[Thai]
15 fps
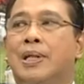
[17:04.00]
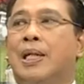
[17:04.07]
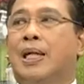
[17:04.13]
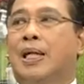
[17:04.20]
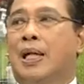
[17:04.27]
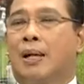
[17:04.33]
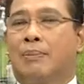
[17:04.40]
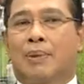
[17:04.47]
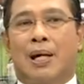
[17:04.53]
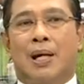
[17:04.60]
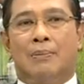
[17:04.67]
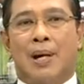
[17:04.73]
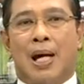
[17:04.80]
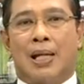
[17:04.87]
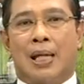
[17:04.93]
ม4นะครับถ้า
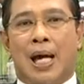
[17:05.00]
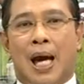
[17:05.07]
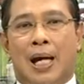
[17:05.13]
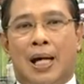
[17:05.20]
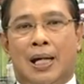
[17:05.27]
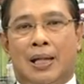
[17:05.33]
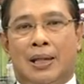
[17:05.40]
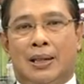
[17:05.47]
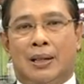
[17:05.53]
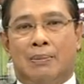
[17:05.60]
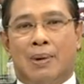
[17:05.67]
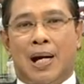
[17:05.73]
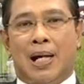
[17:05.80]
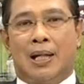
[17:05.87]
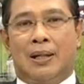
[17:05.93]
มาจากสะ
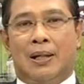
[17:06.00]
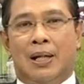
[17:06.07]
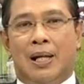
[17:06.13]
พาน